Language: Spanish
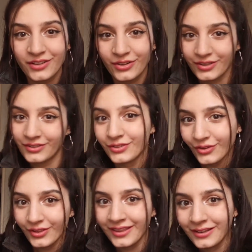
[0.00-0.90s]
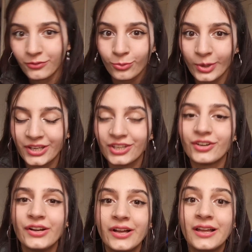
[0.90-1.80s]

con esto del sueño,